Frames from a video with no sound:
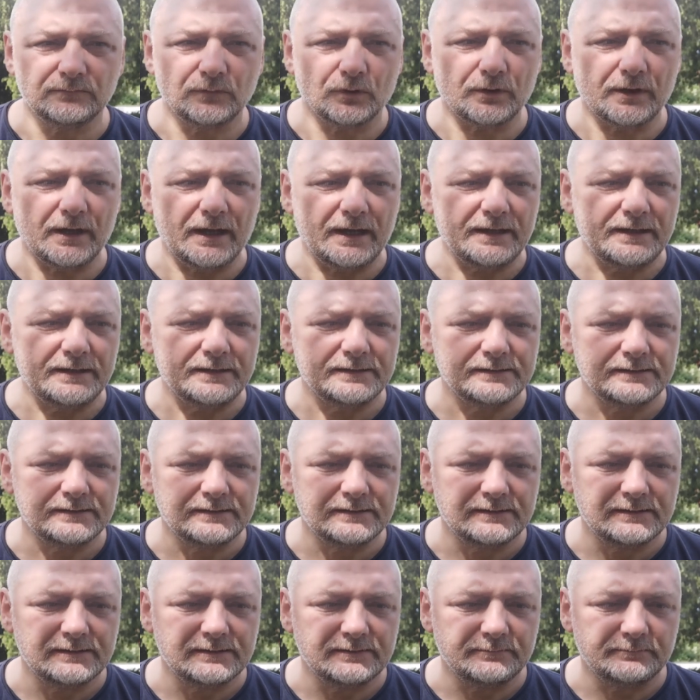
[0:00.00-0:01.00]
ok?
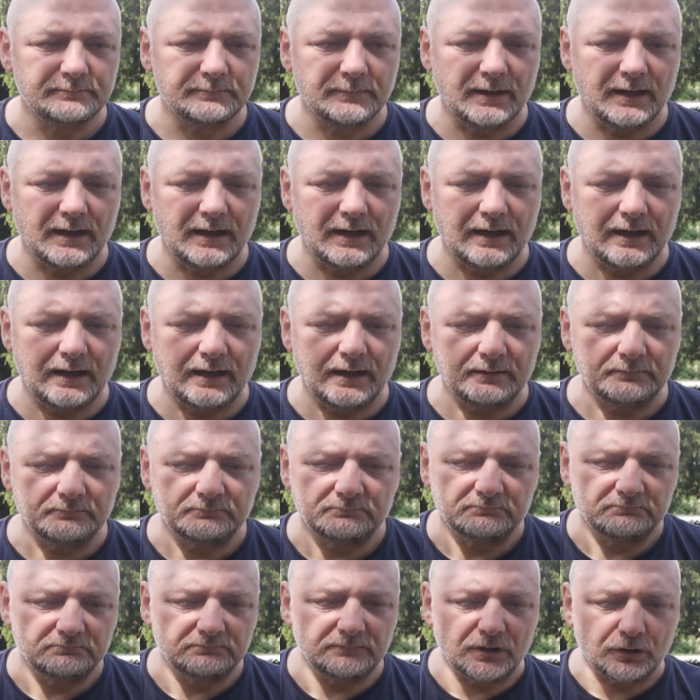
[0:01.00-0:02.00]
Ma
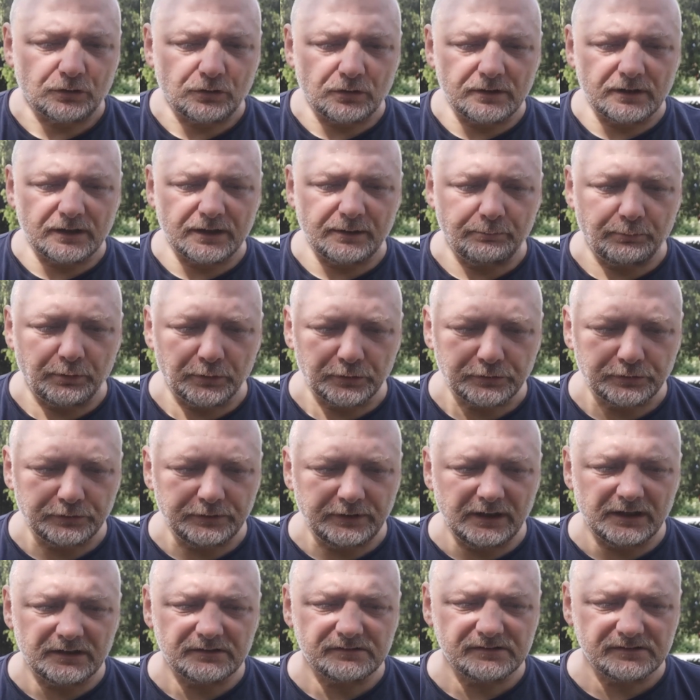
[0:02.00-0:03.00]
una cosa che posso
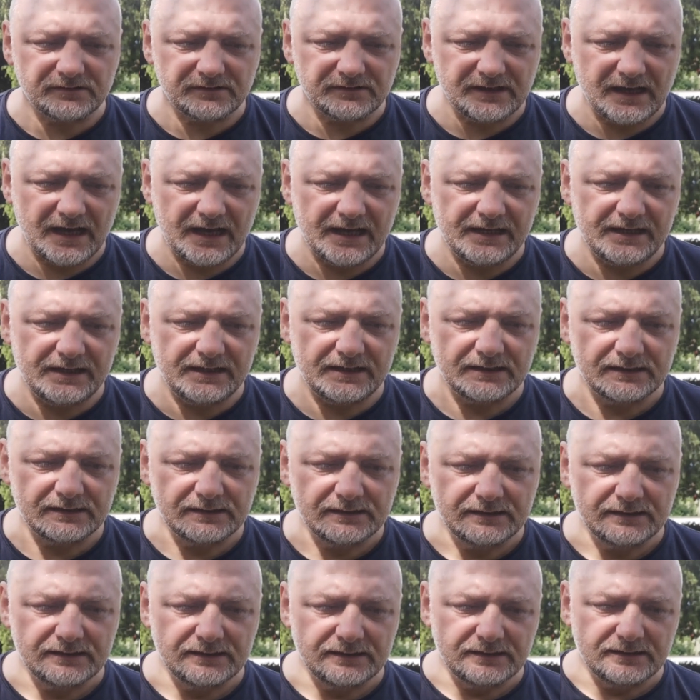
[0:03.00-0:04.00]
dire se sei
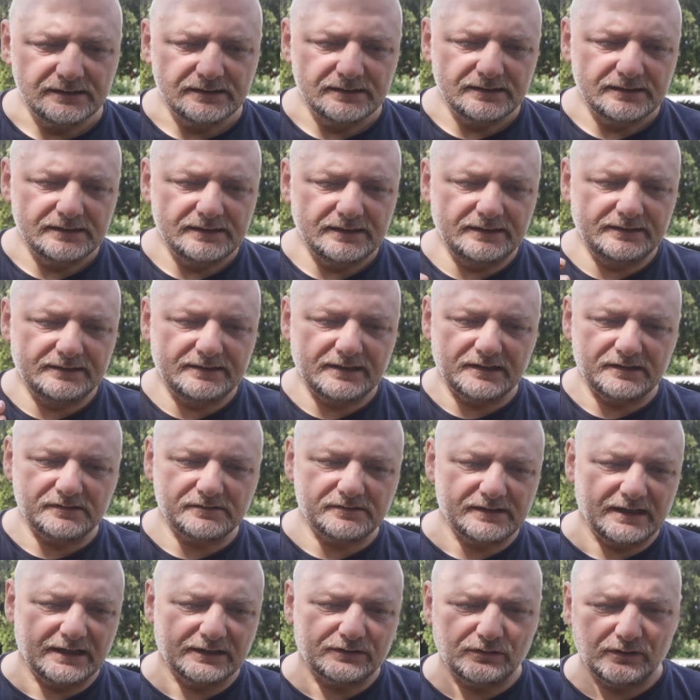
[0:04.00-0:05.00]

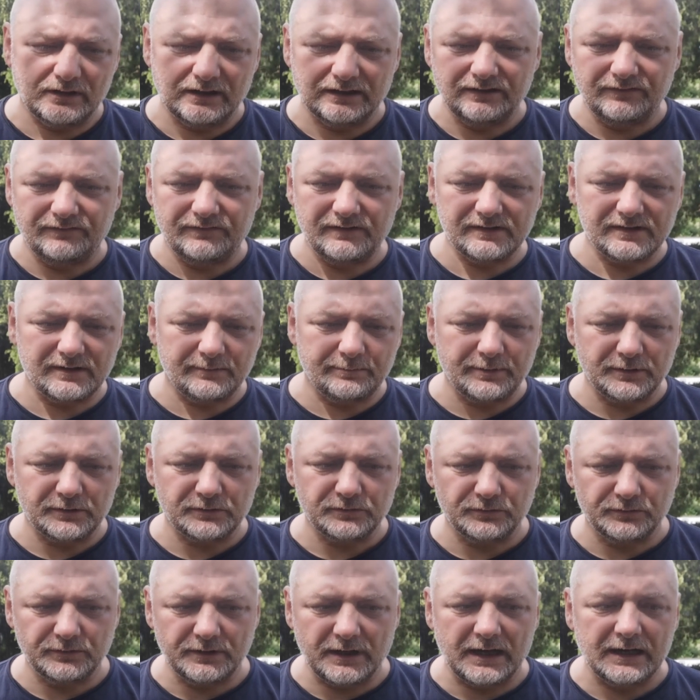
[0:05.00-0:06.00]
interessato alla difesa
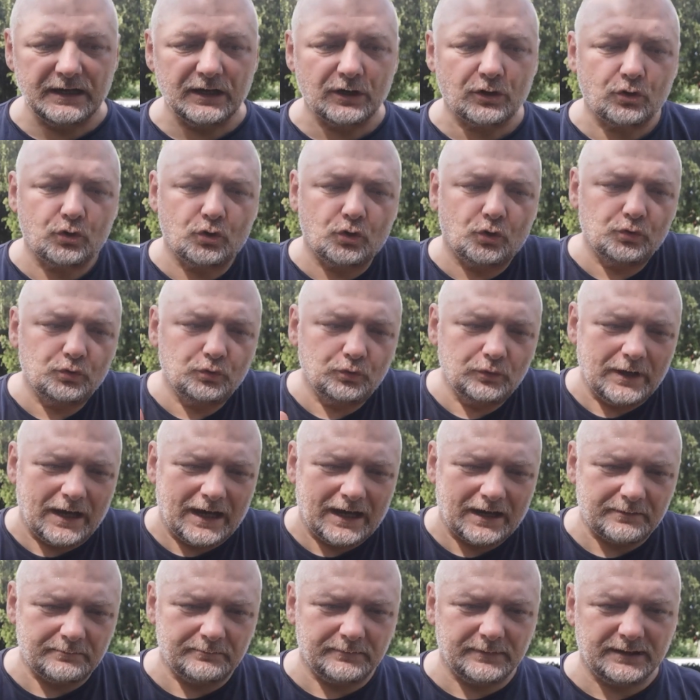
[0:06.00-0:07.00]
personale con
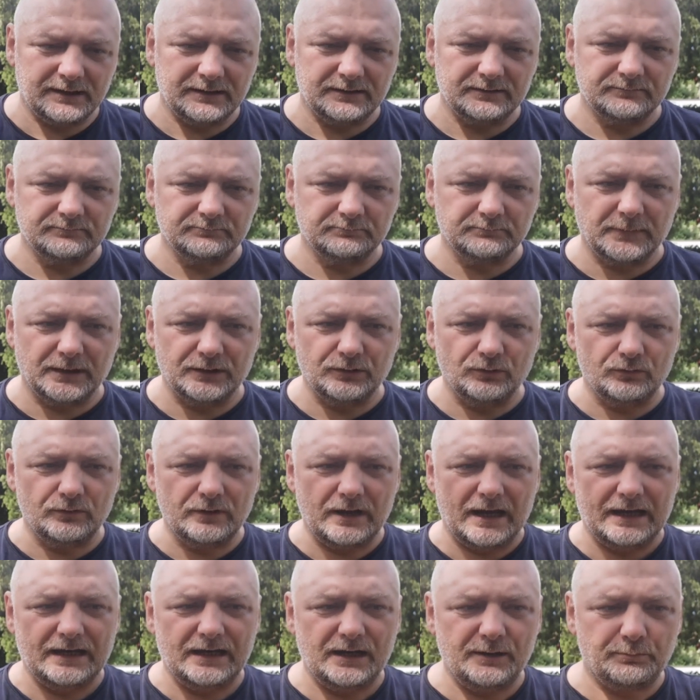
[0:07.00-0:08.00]
un'arma ma non
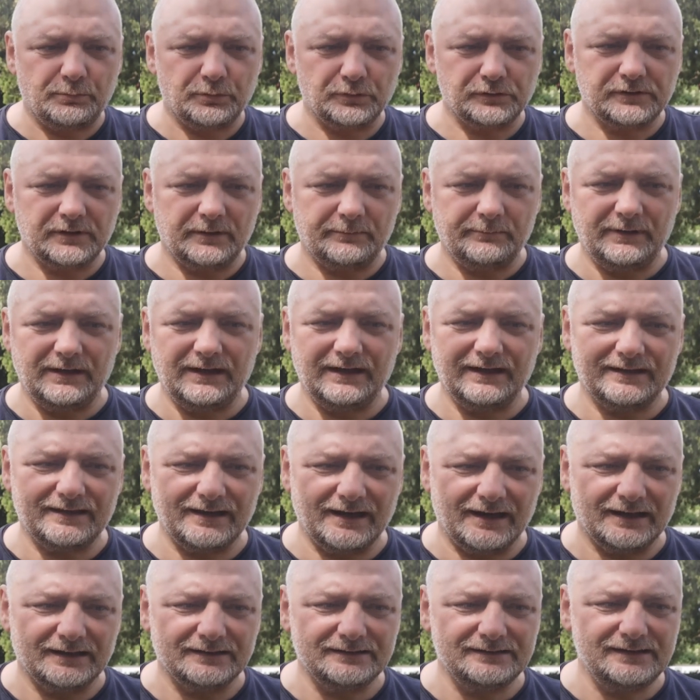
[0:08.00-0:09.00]
hai le
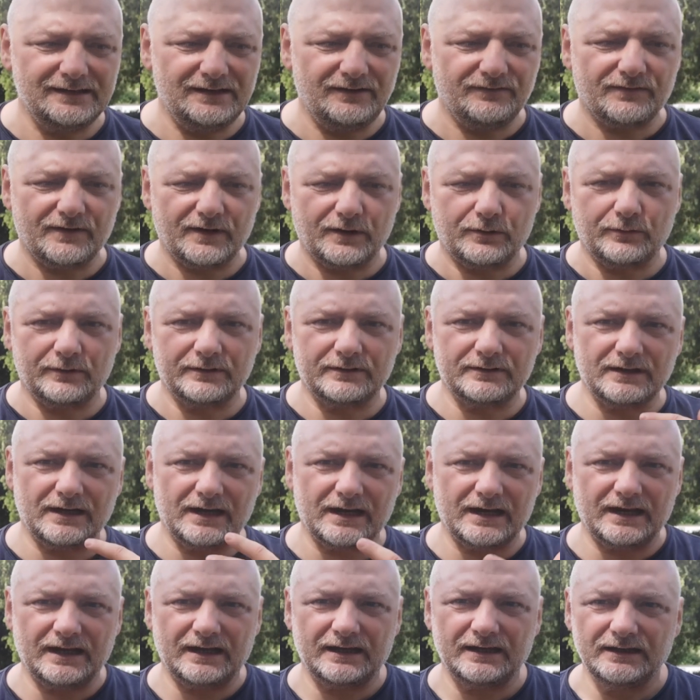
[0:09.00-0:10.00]
possibilità di
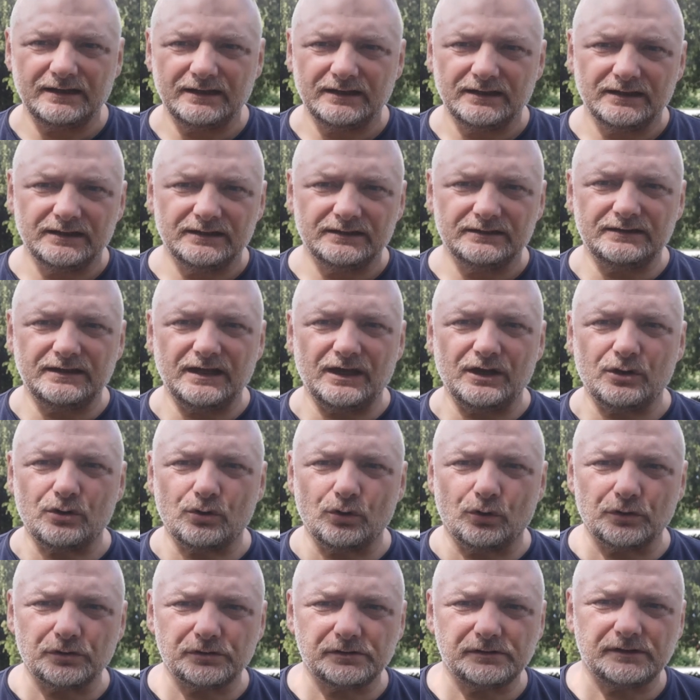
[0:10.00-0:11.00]
frequentare dei
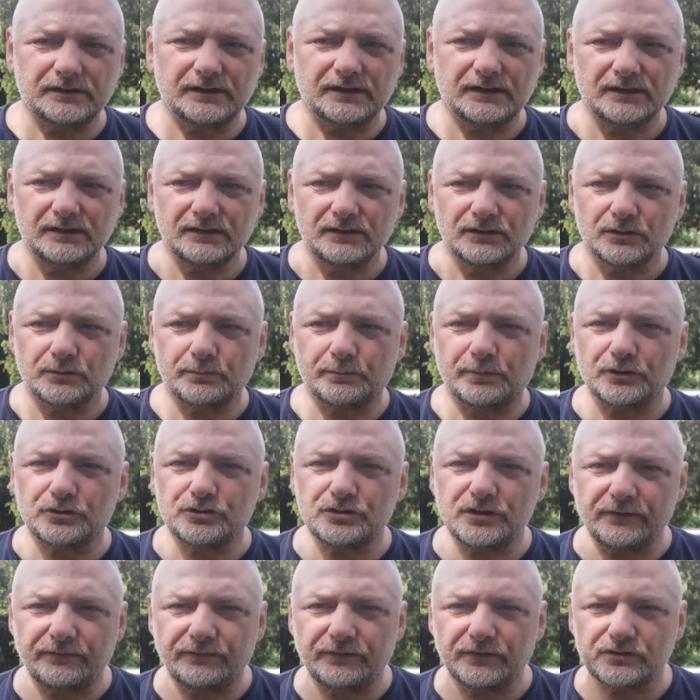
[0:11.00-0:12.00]
corsi
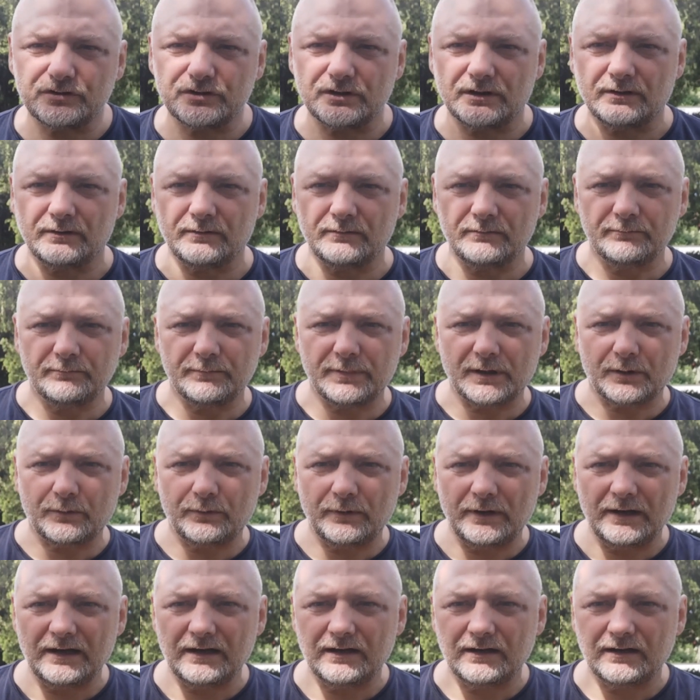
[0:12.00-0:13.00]
specifici per,
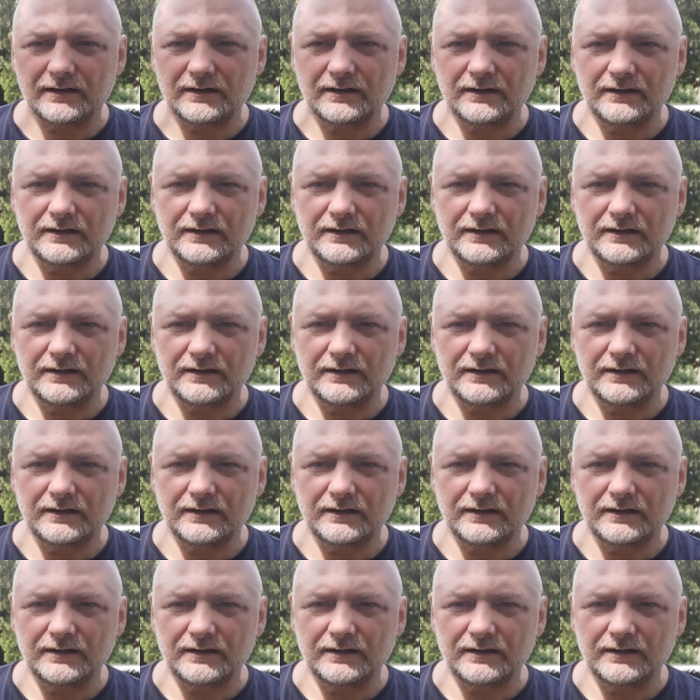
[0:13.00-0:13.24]
quel,